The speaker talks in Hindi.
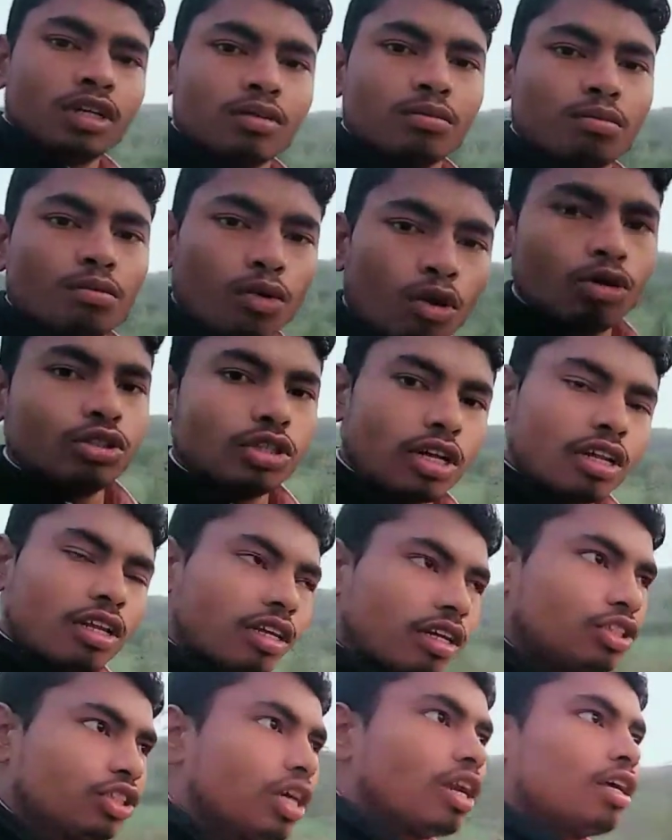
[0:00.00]
बहुत ज़्यादा
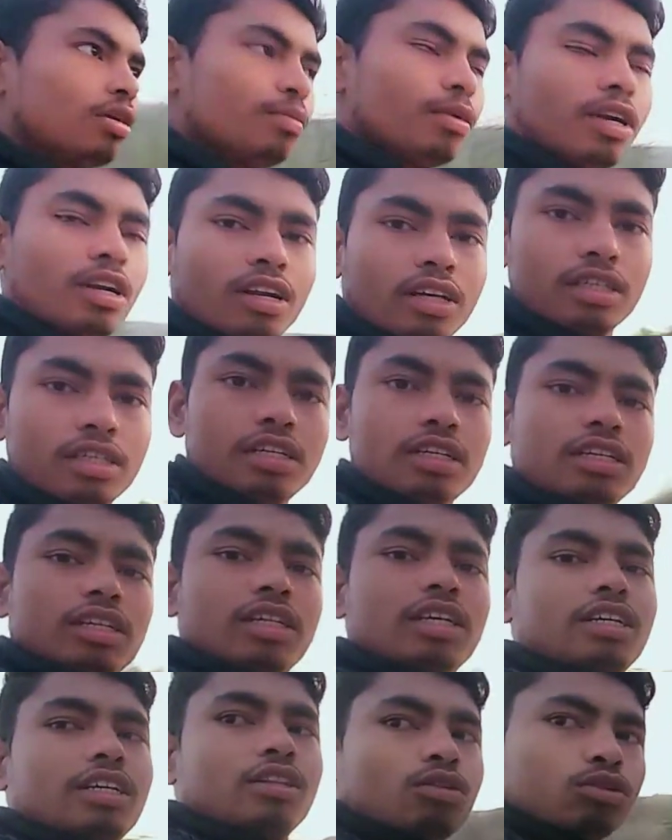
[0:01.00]
ज़्यादा चढ़ाई पड़ रही है ये
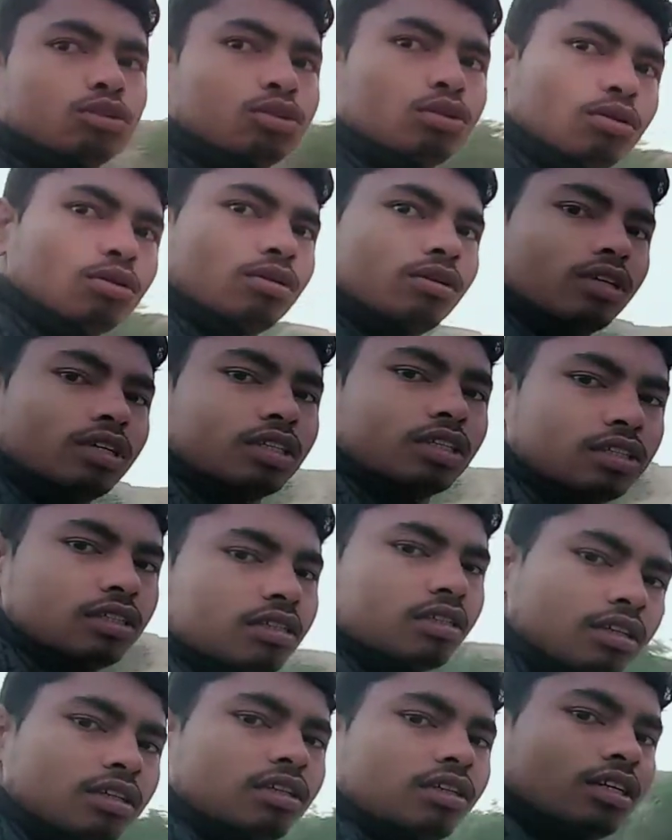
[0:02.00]
देखिए दोस्तों
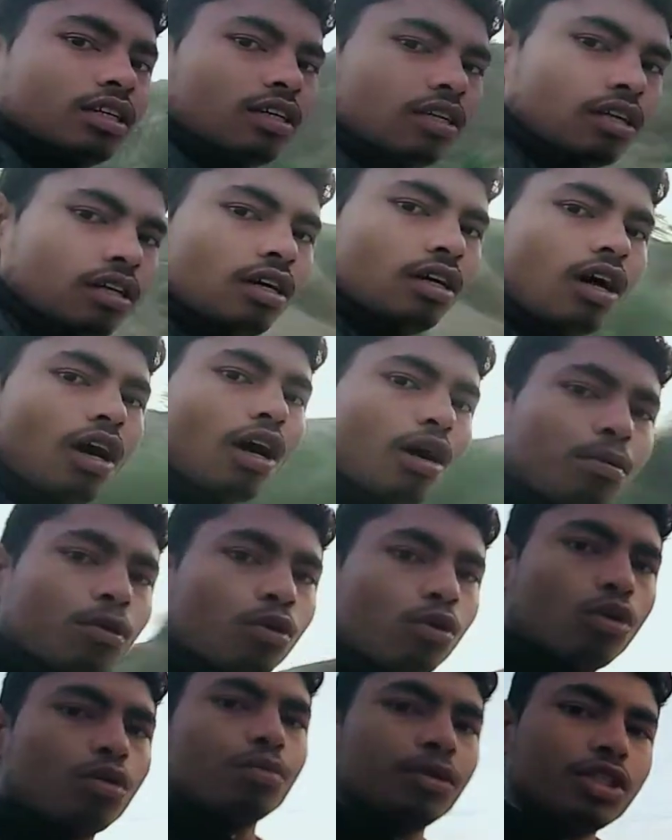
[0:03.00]
आप
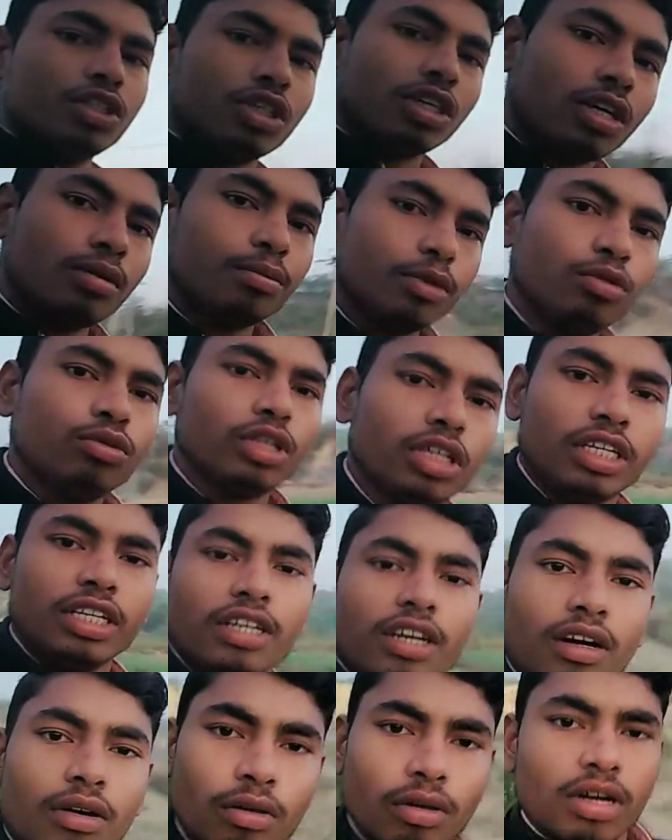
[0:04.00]
लोगों को पीछे का व्यू दिख ही
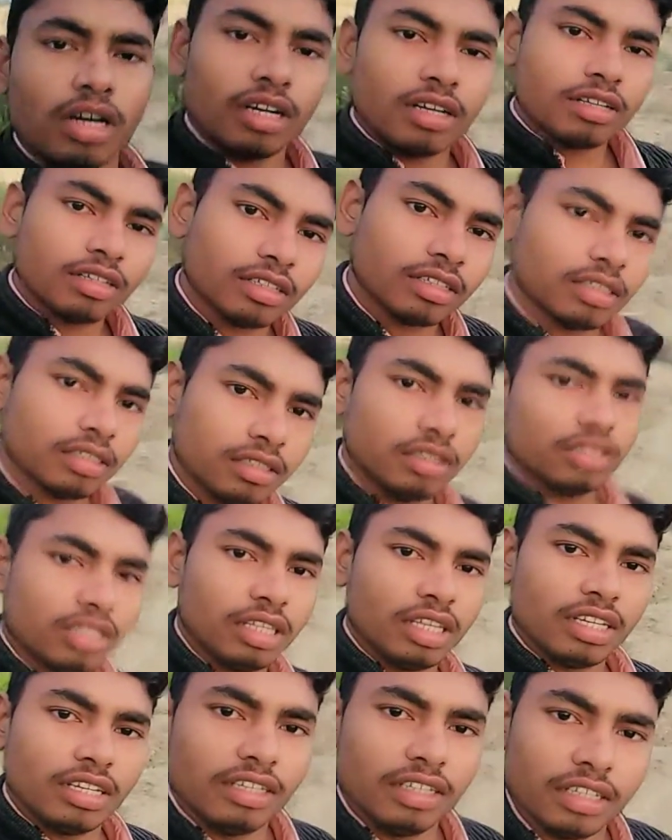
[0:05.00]
रहा होगा ये
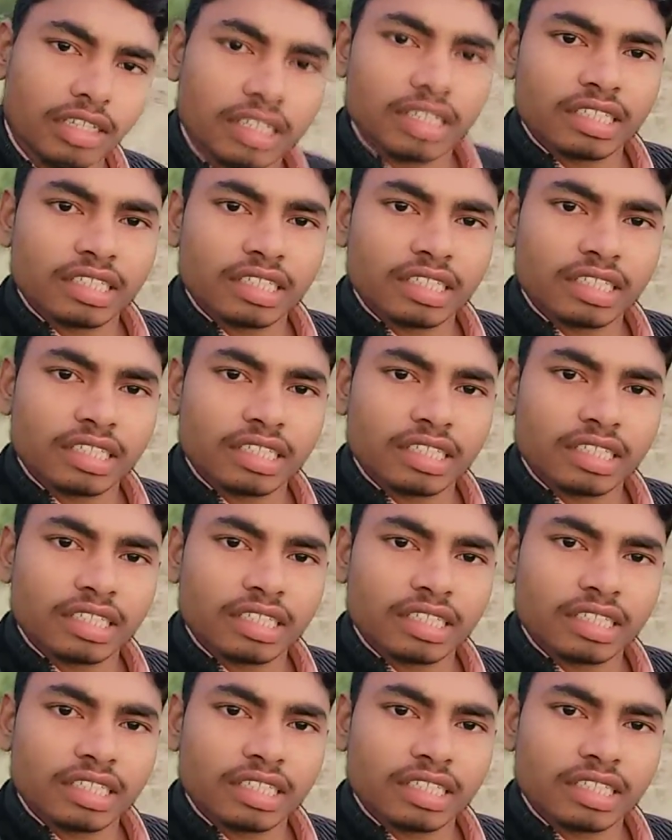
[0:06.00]
देखिए